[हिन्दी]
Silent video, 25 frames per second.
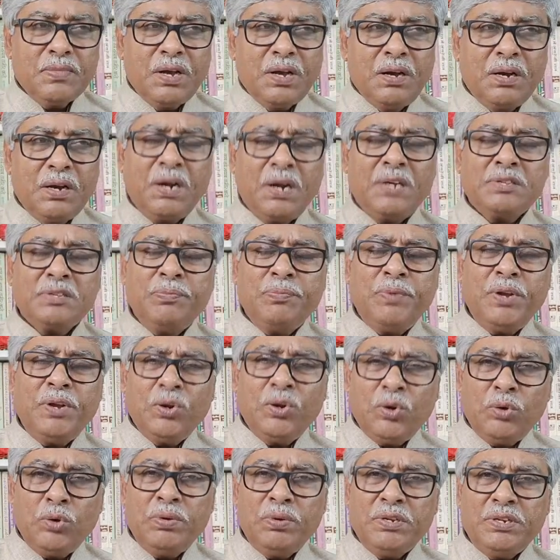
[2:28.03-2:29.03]
रात में
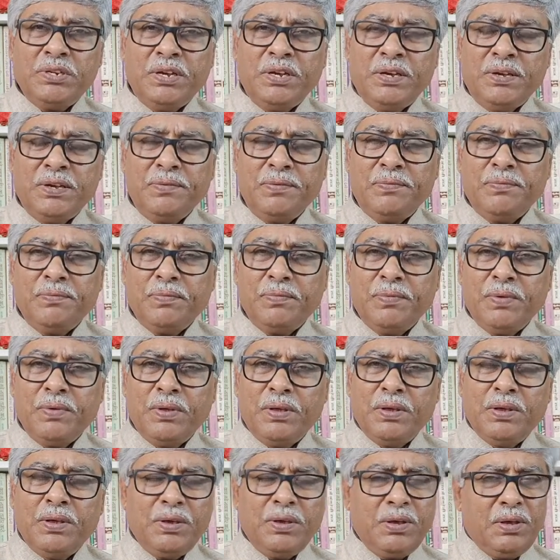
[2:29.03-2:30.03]
नौ बजे
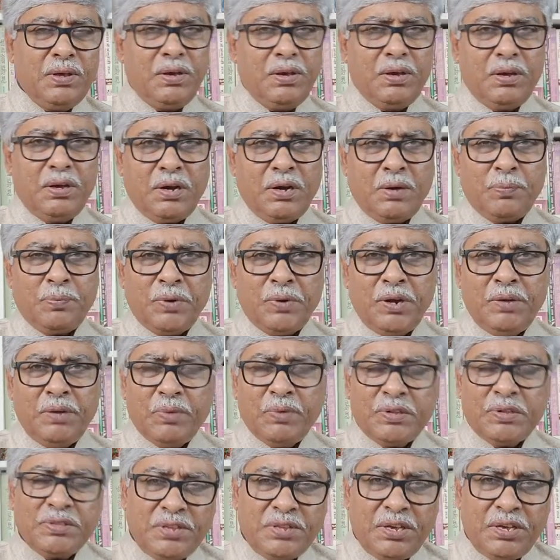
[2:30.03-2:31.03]
अपनी
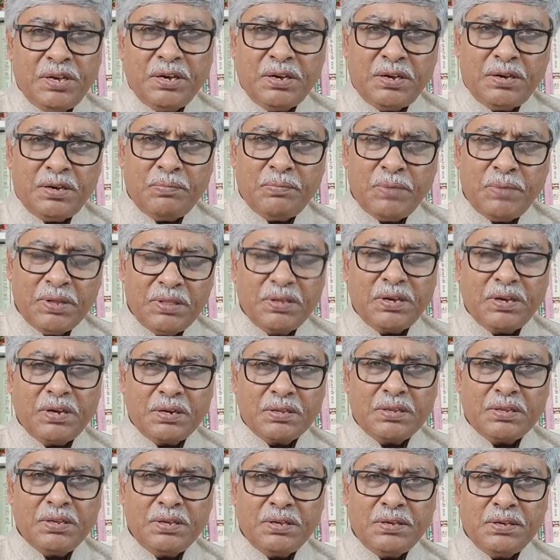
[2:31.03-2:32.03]
बत्तियाँ बंद
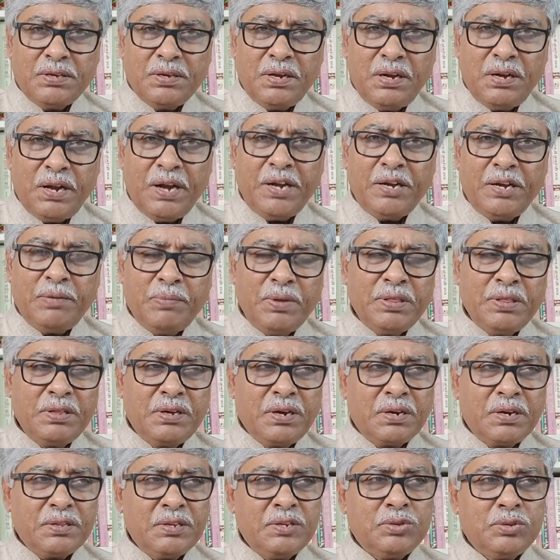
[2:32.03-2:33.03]
कर दी लाइट बंद
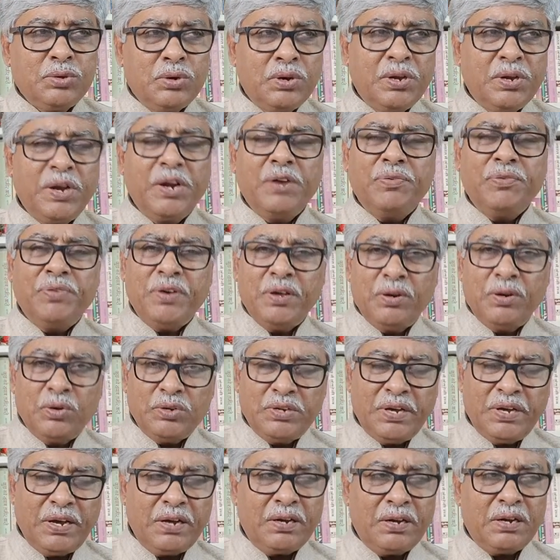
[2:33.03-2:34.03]
कर दी तो ग्रिड फेल हो
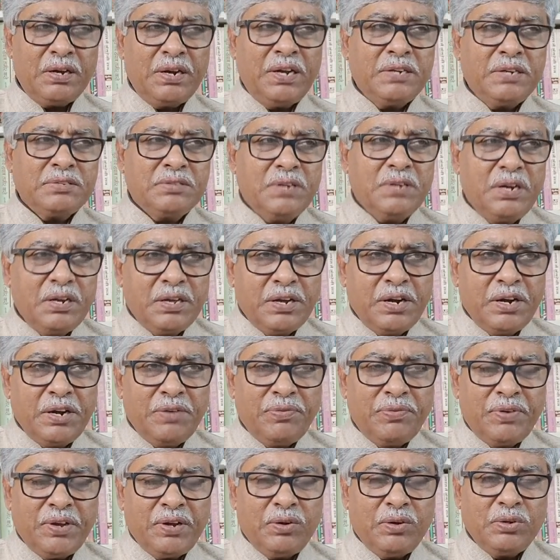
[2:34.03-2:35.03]
जाएगा नेशनल ग्रिड
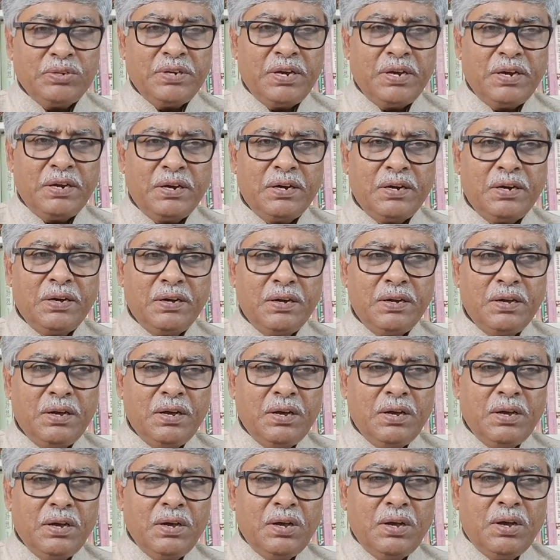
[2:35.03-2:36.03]
फेल हो जाएगा
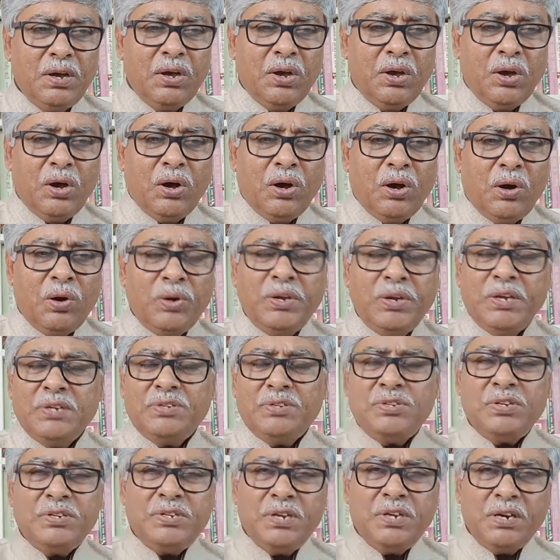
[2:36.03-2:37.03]
और ये
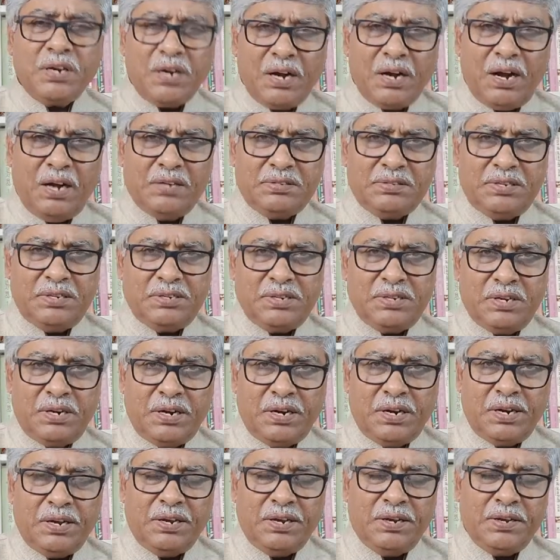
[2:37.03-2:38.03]
चीज़ें कहाँ से चल
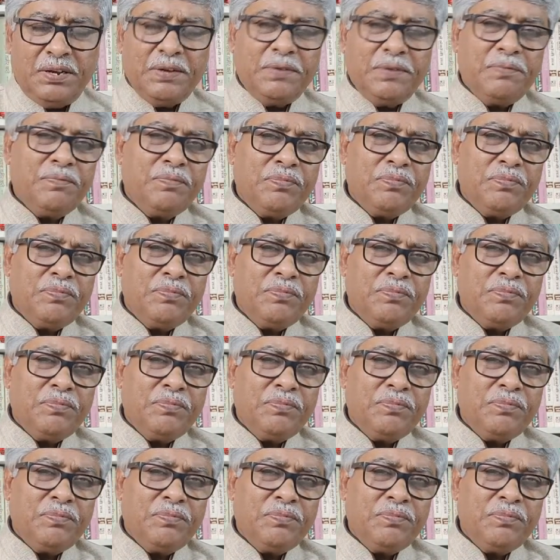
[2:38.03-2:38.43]
रही हैं